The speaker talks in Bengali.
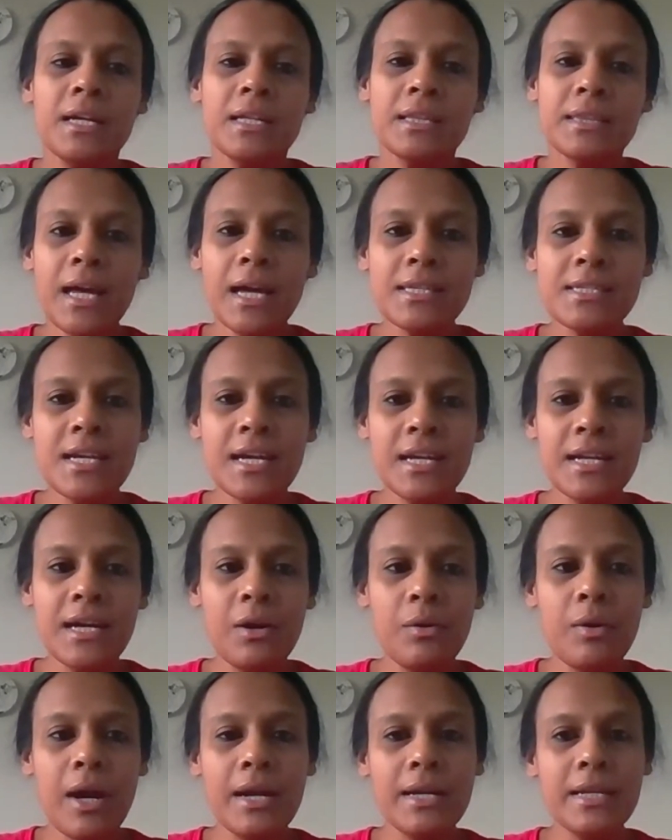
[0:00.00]
তাছাড়াও
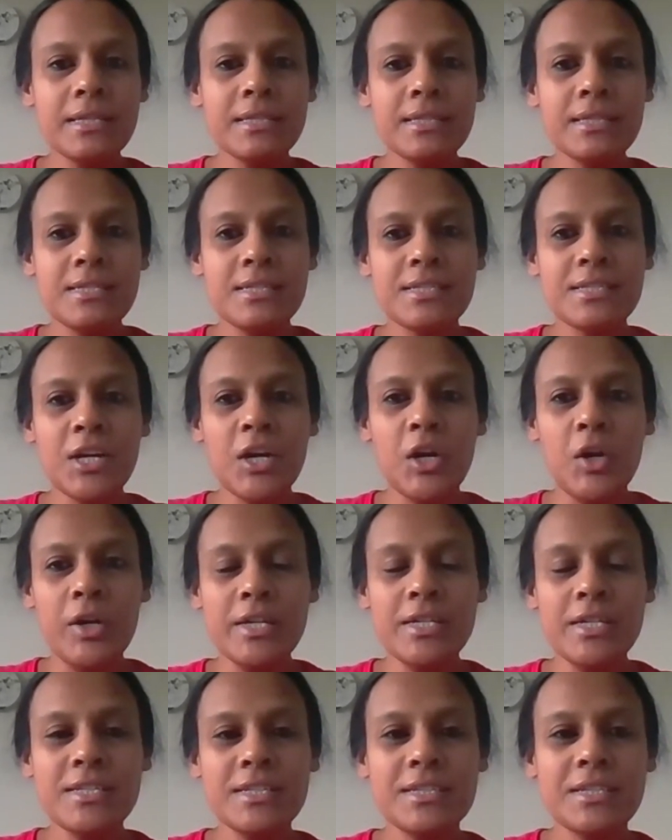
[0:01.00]
আরেকটা যেটা
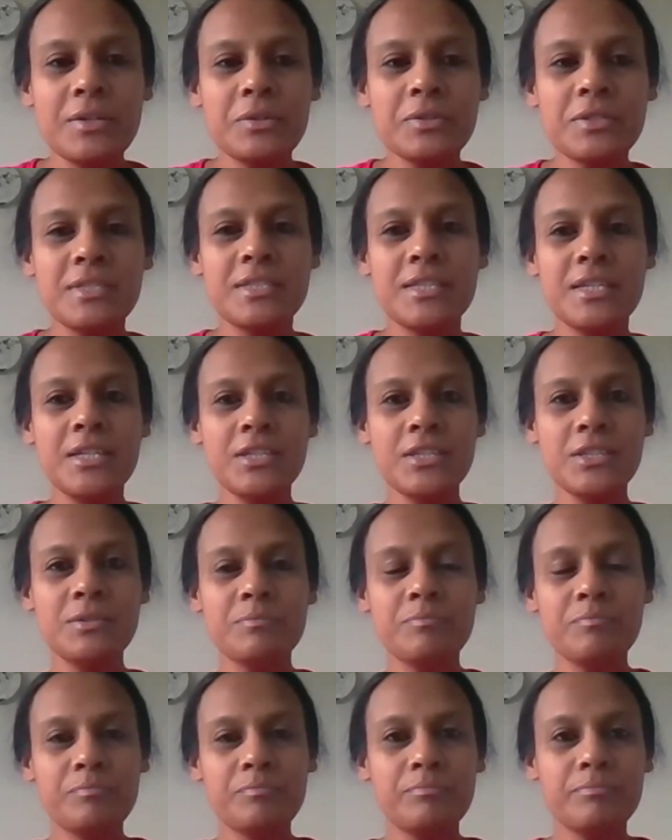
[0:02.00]
হয় সেটা হচ্ছে
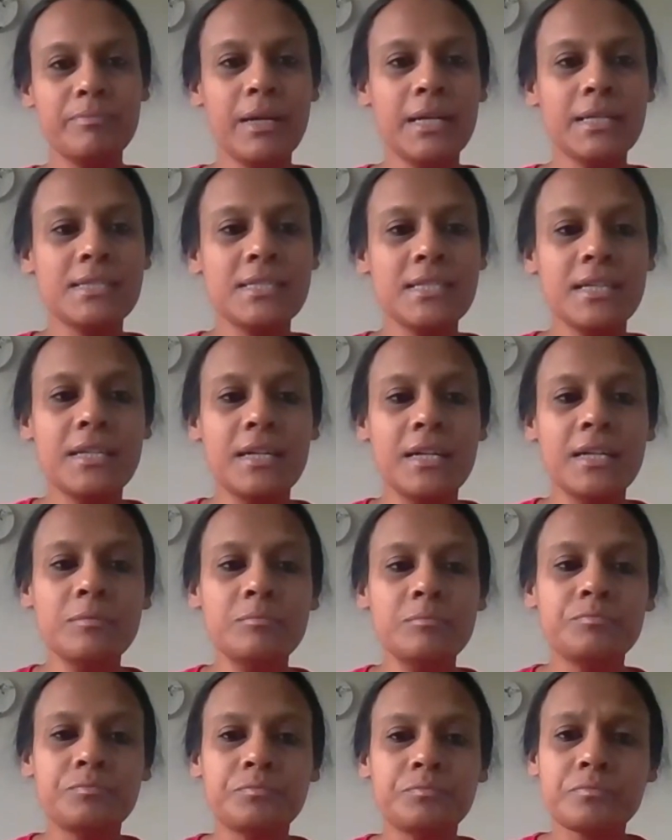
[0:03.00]
বাচ্চারা
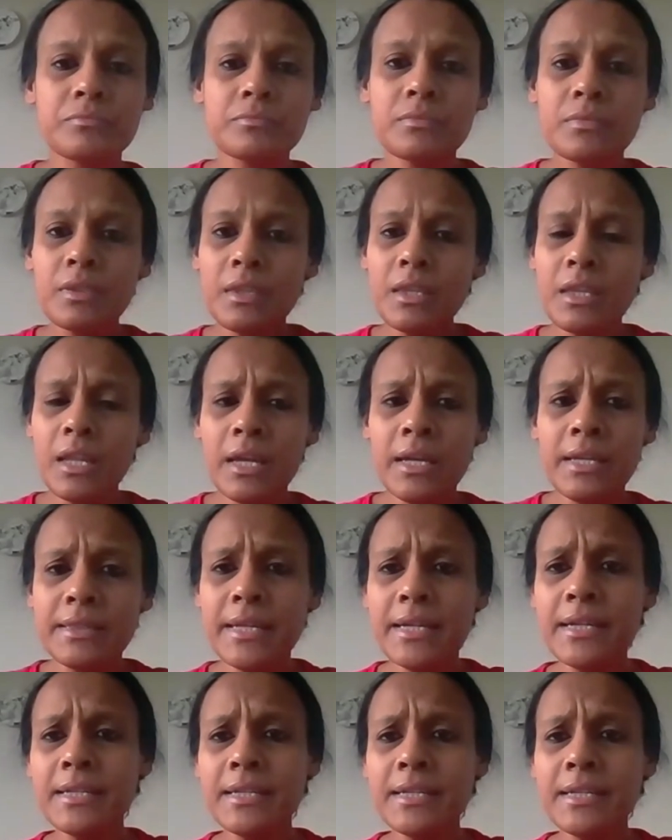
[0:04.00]

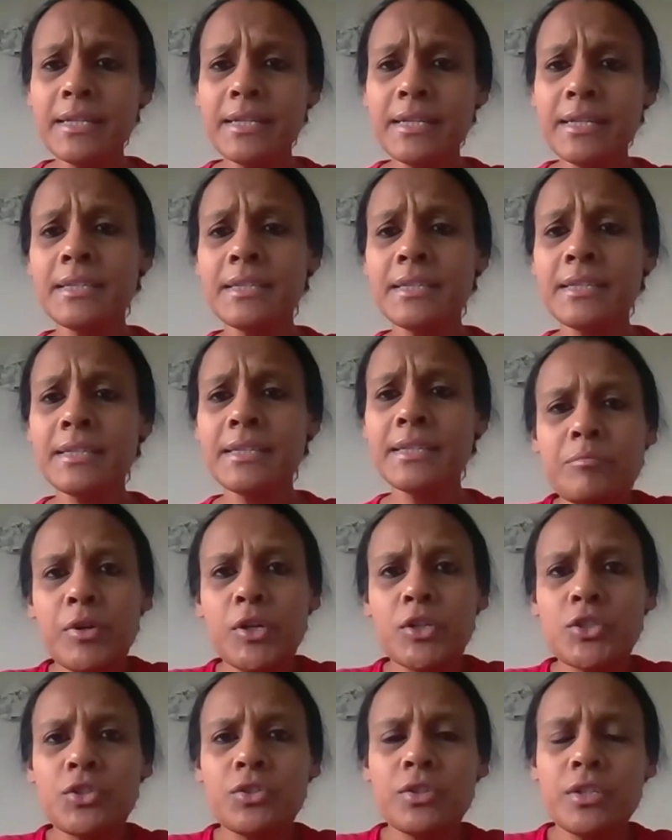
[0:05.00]
দেড় থেকে
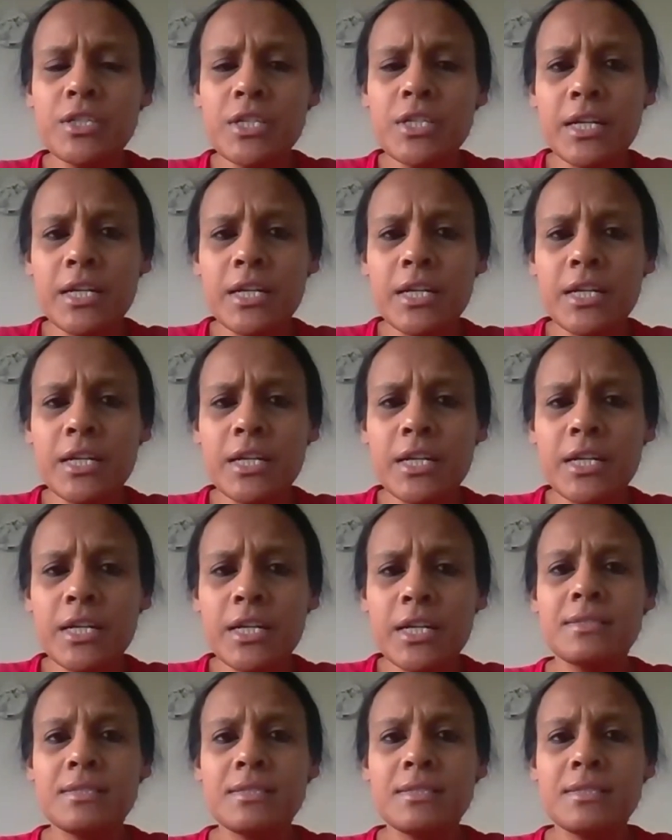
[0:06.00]
তিন বছরে সাড়ে তিন
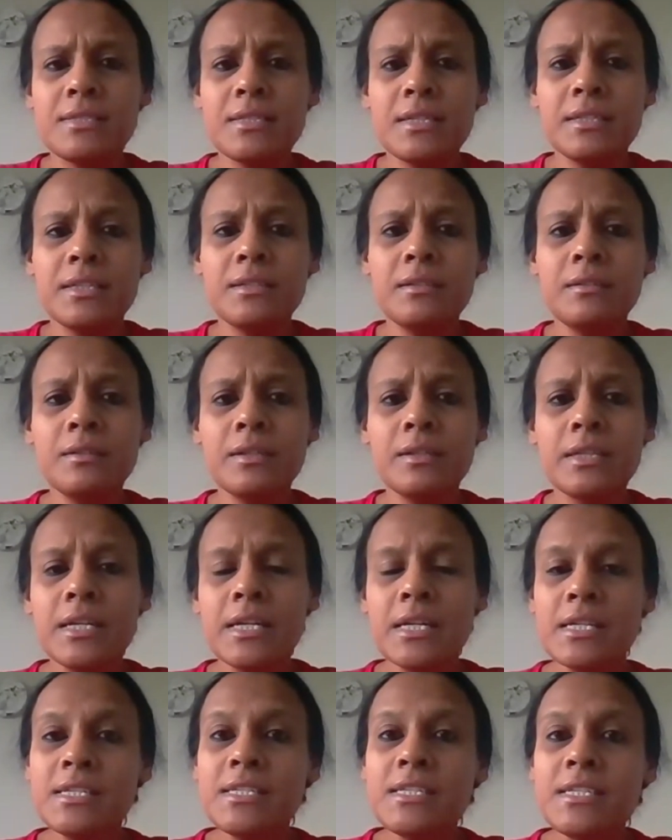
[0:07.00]
বছরের বাচ্চাদের
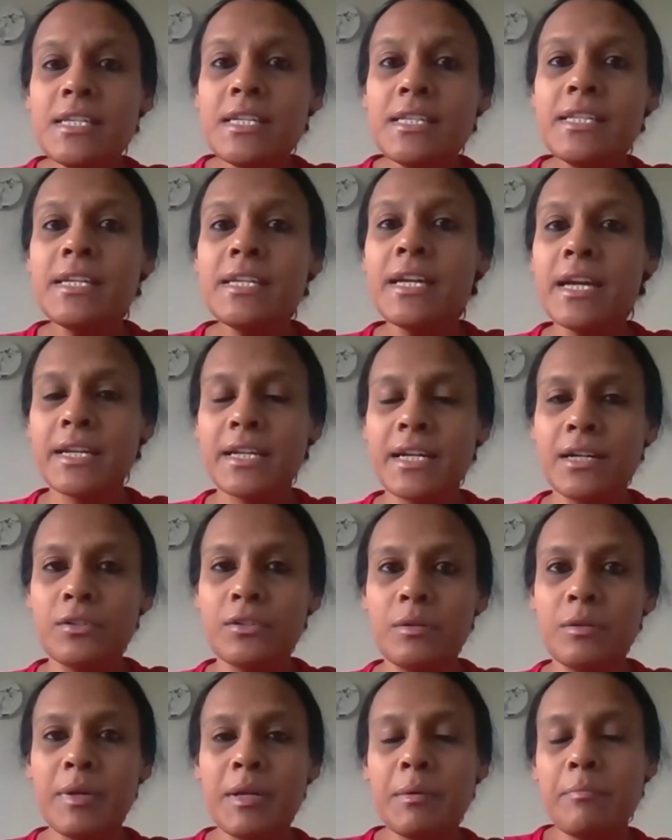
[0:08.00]
চিডিং এর
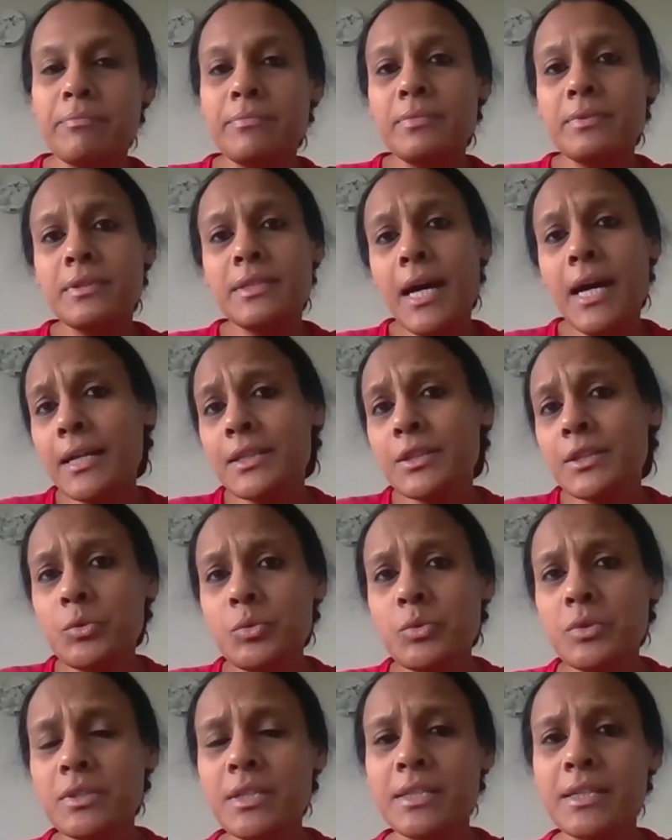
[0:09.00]
কারণে মানে দাঁত
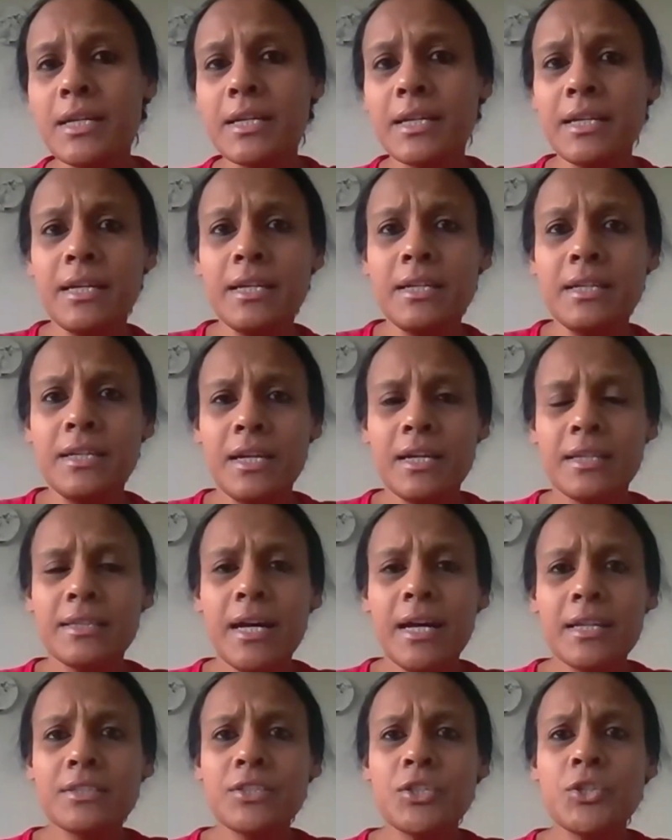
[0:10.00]
উঠতে থাকে
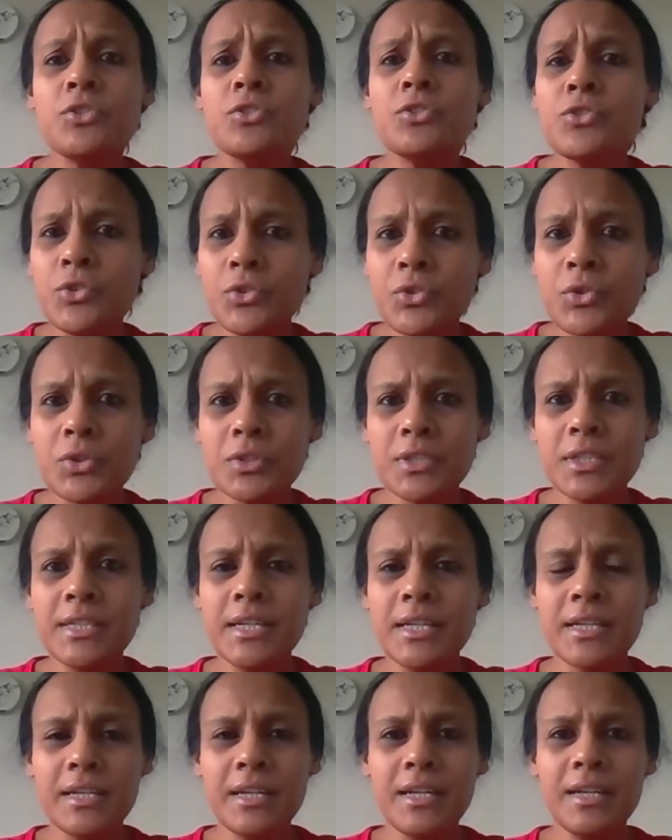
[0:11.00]
দাঁত সুরসুর করতে
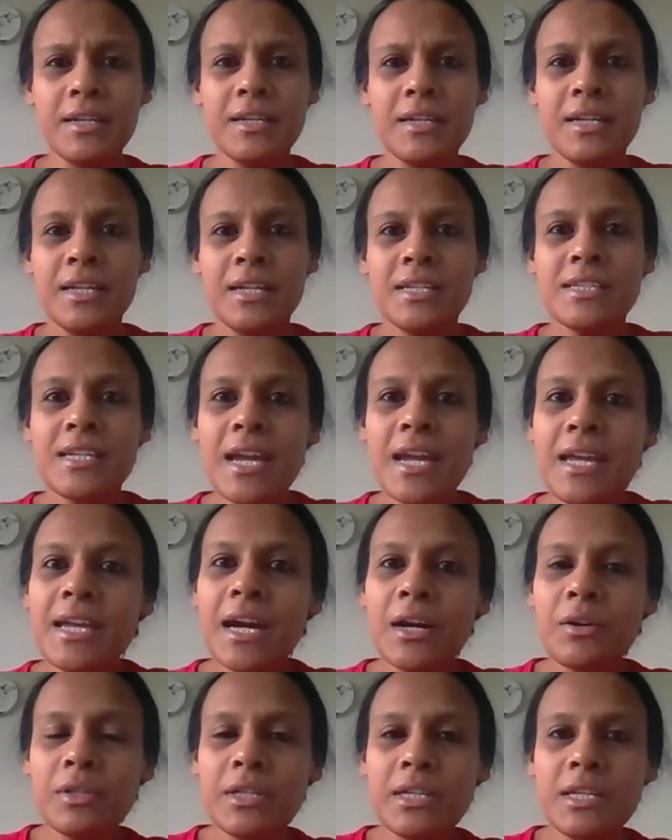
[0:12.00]
থাকে সেই
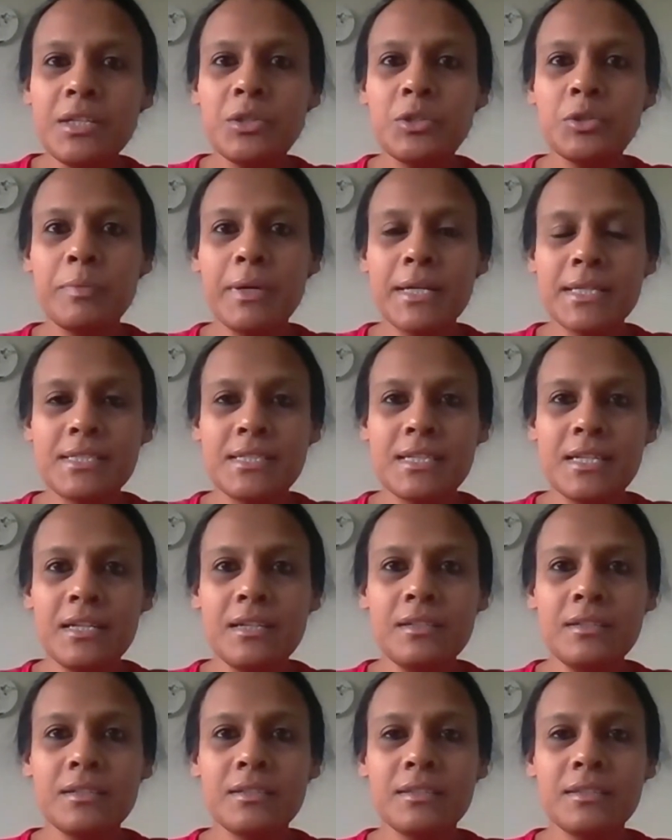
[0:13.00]
কারণে কিন্তু বাচ্চারা